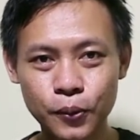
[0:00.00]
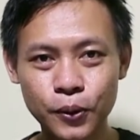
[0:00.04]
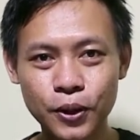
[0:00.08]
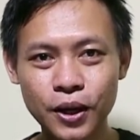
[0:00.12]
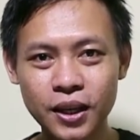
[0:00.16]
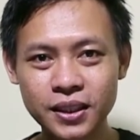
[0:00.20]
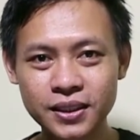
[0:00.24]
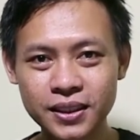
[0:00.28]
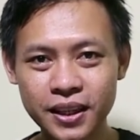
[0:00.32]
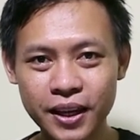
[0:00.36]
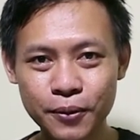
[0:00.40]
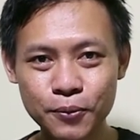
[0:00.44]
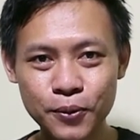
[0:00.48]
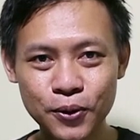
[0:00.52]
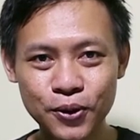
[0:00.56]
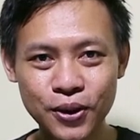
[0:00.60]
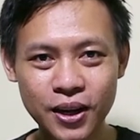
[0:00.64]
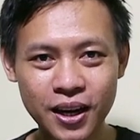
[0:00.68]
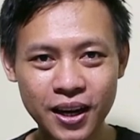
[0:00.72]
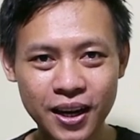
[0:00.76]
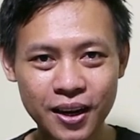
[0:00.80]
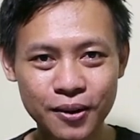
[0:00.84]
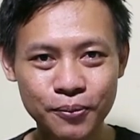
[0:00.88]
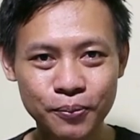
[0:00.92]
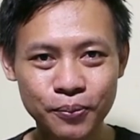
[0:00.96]
Kebetulan saya
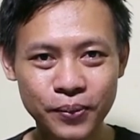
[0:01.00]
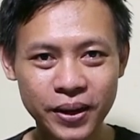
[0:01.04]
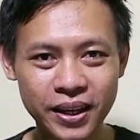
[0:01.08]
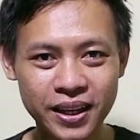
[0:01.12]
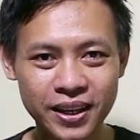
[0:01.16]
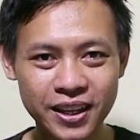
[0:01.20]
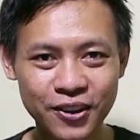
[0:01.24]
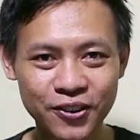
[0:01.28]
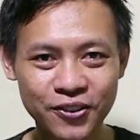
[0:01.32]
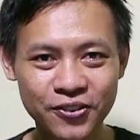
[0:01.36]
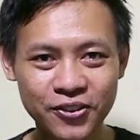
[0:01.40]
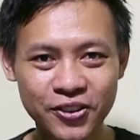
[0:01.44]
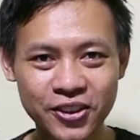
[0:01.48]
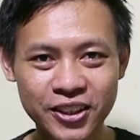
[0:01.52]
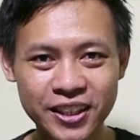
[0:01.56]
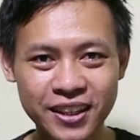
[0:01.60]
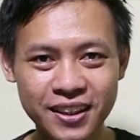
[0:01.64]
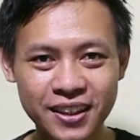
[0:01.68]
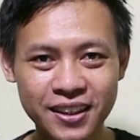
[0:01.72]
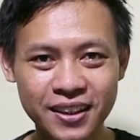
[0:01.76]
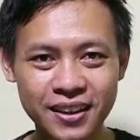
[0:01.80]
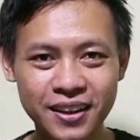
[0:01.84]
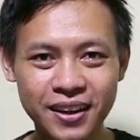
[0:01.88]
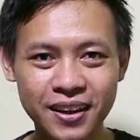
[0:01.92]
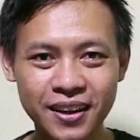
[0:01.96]
menggunakan mikrofon
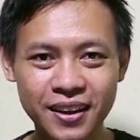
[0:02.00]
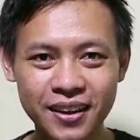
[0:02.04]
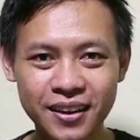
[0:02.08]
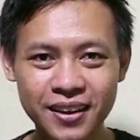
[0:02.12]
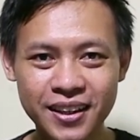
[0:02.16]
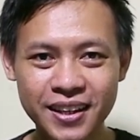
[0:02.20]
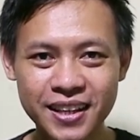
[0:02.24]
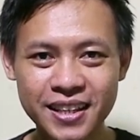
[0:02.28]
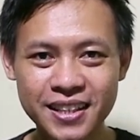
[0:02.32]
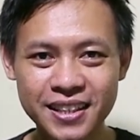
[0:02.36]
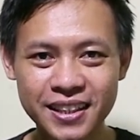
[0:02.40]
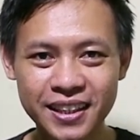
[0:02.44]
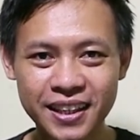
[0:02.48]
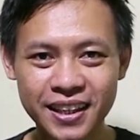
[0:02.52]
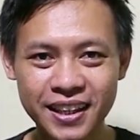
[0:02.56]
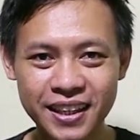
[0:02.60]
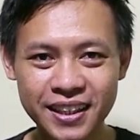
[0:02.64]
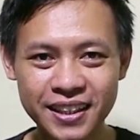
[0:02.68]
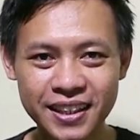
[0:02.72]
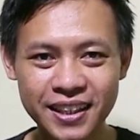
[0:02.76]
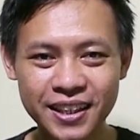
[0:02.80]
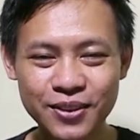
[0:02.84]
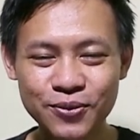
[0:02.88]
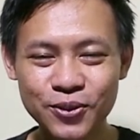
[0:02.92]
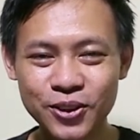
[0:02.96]
di
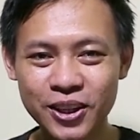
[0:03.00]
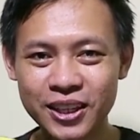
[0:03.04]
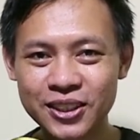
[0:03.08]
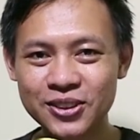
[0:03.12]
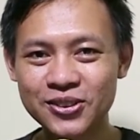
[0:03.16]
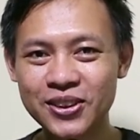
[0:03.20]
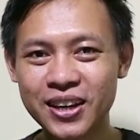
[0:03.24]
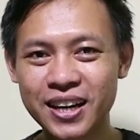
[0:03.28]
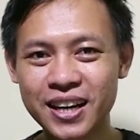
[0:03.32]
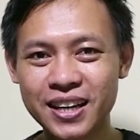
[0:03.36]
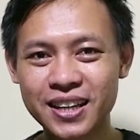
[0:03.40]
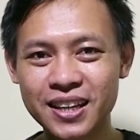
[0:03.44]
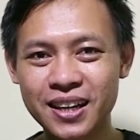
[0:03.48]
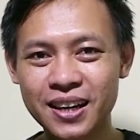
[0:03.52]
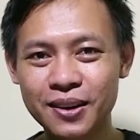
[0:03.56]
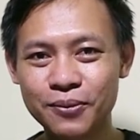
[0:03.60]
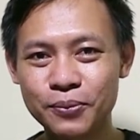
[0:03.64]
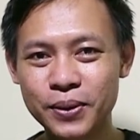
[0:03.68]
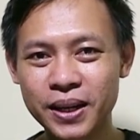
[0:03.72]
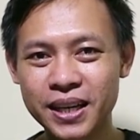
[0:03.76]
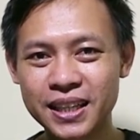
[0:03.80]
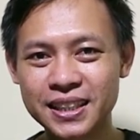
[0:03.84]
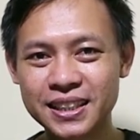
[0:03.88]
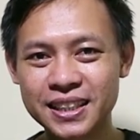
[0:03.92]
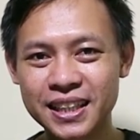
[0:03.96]
sini, jadi mungkin suaranya
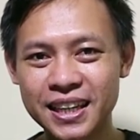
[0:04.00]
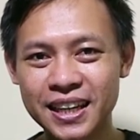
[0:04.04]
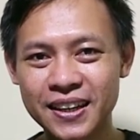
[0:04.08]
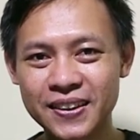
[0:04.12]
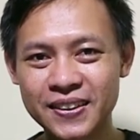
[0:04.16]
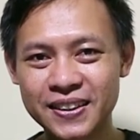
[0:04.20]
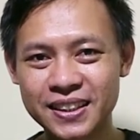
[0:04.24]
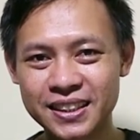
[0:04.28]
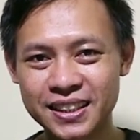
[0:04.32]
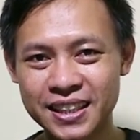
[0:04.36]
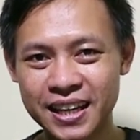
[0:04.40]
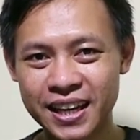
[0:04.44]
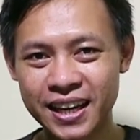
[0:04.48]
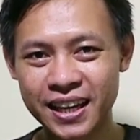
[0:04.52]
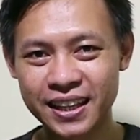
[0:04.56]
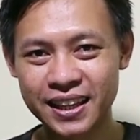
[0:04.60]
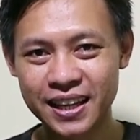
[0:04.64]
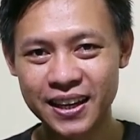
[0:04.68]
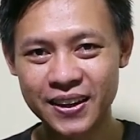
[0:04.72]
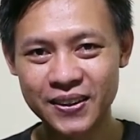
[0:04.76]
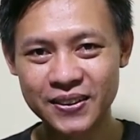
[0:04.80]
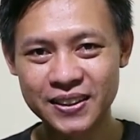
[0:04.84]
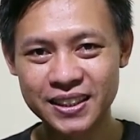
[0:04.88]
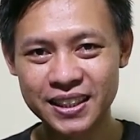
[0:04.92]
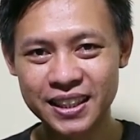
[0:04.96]
lebih kencang kalau saya
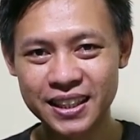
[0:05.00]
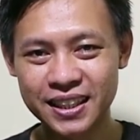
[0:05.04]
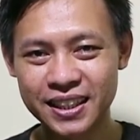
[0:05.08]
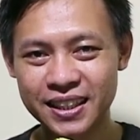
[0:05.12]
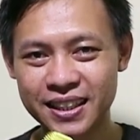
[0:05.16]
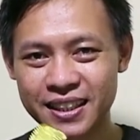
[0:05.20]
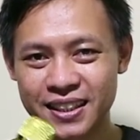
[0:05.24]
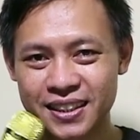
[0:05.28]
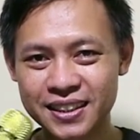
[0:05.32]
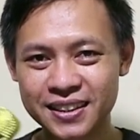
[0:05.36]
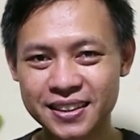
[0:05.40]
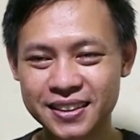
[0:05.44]
taruh sini.